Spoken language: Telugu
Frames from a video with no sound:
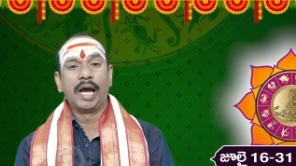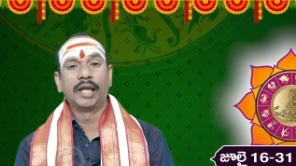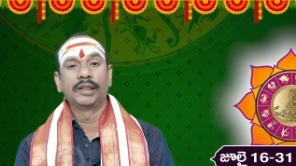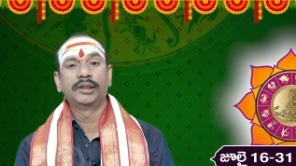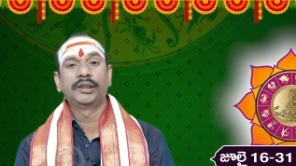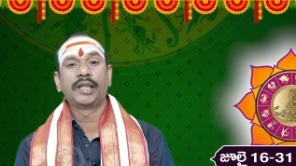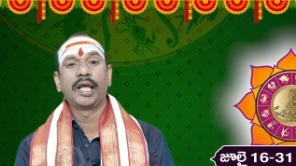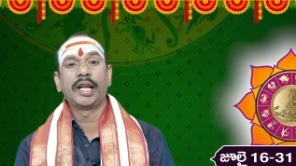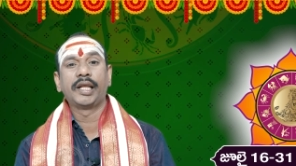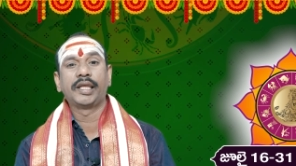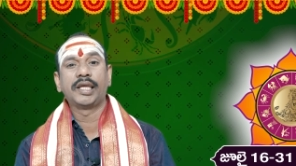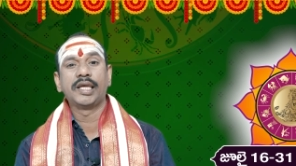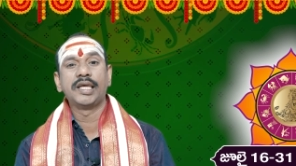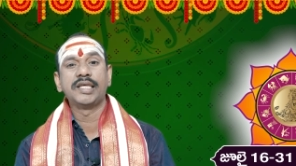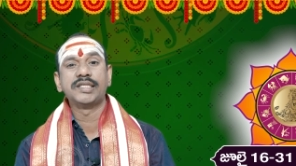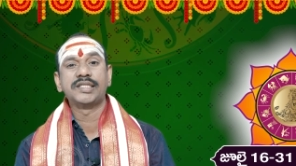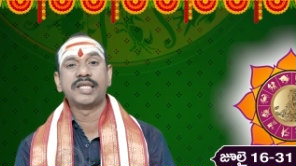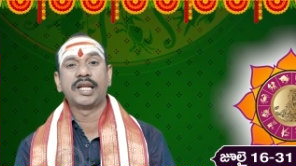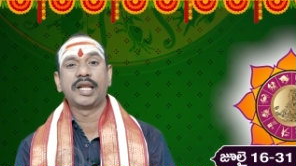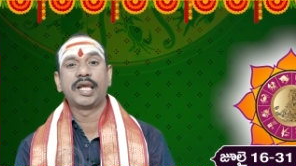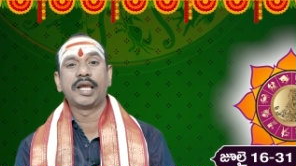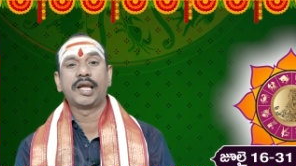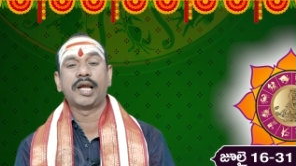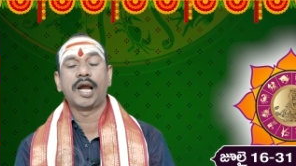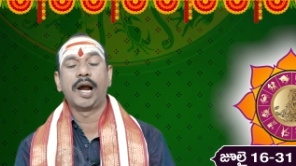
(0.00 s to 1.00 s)
అందరికీ
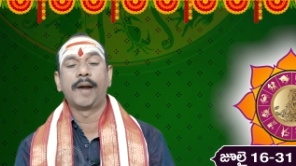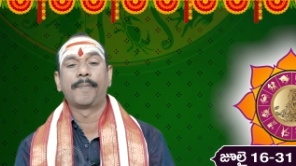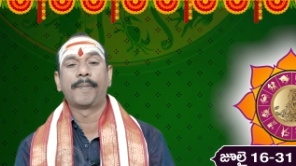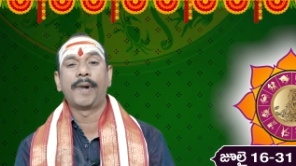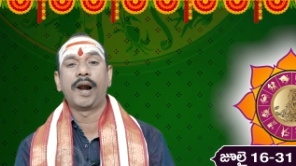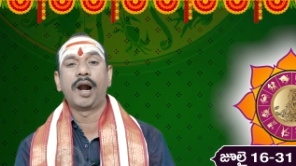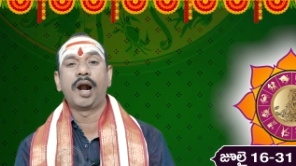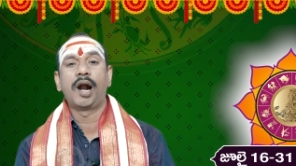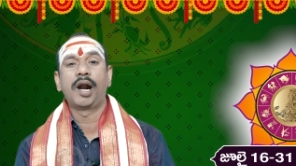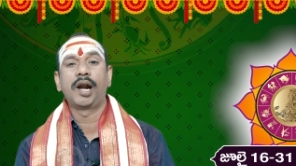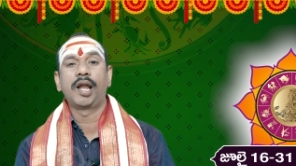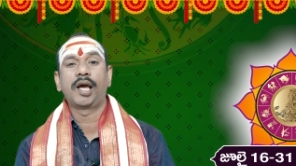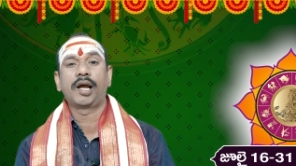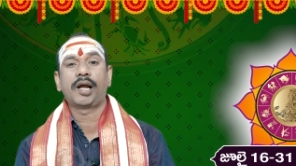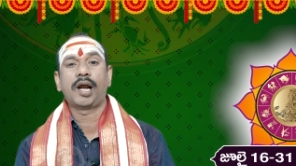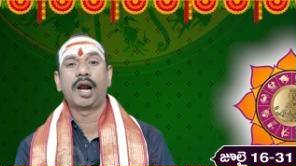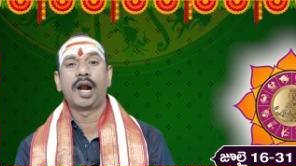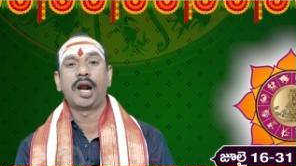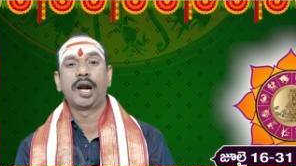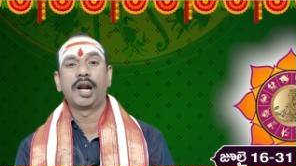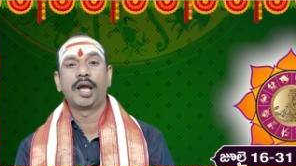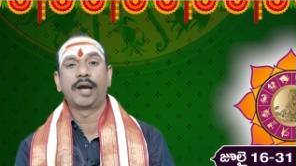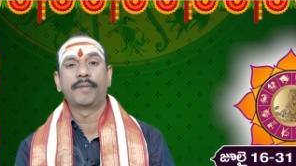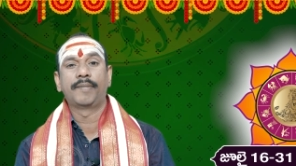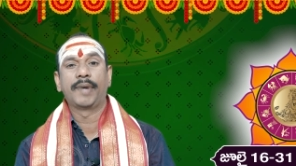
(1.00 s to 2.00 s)
శ్రీ కపాళ
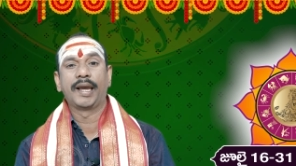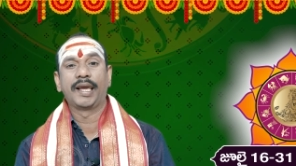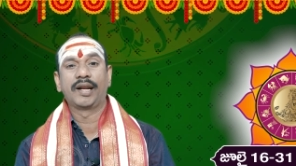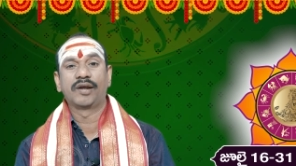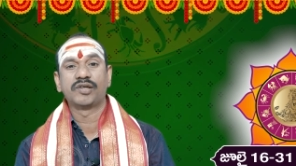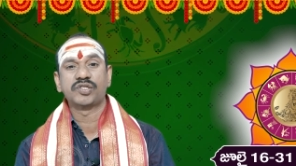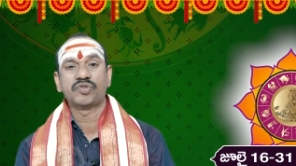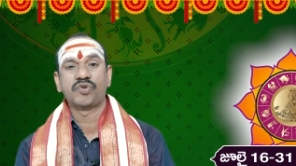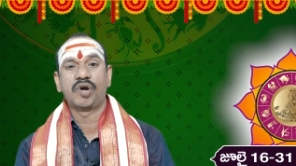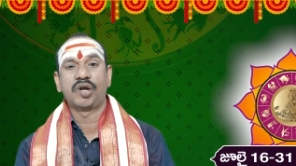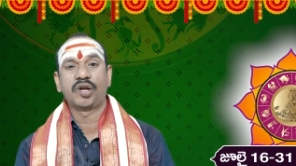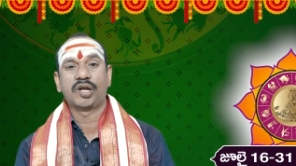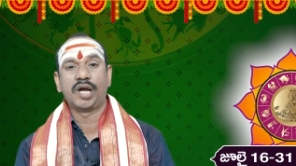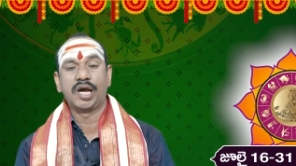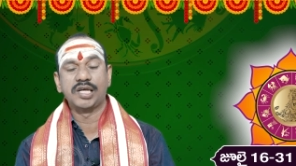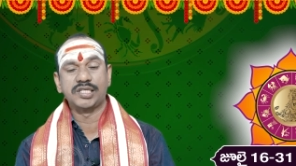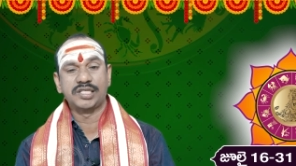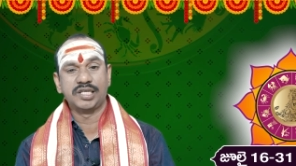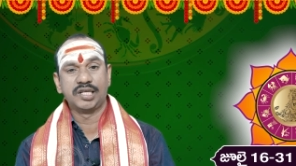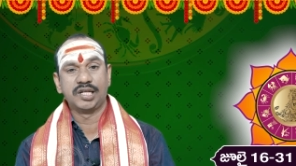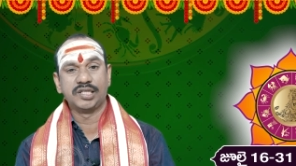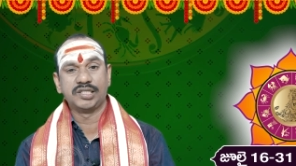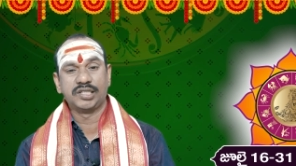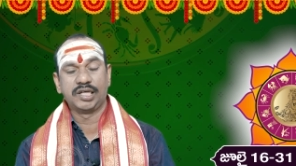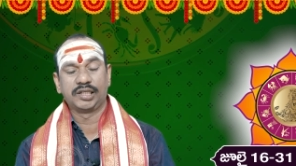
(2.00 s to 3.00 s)
కాళ భైరవ స్వామికి
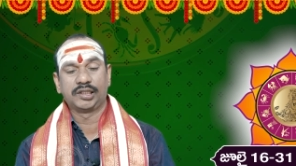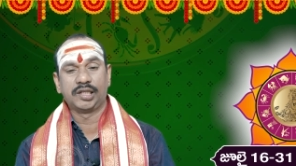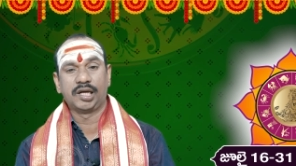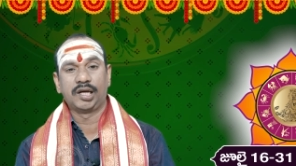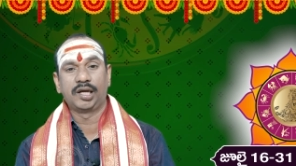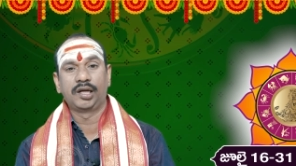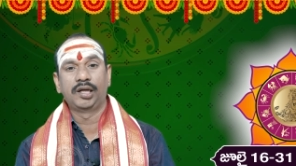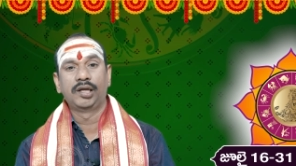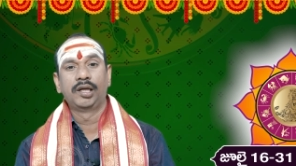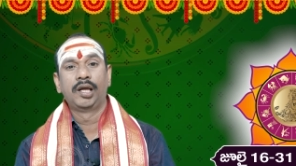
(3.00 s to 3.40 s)
ఆశీర్వాద చేత